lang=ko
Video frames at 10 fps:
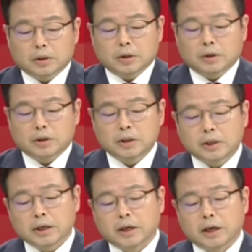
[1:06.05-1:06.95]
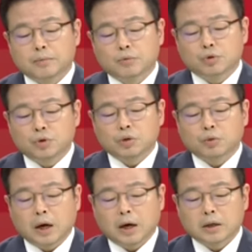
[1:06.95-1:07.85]
어, 신작 게임
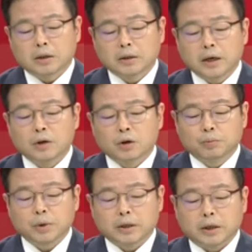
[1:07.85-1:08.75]
출시와 흥행 여부에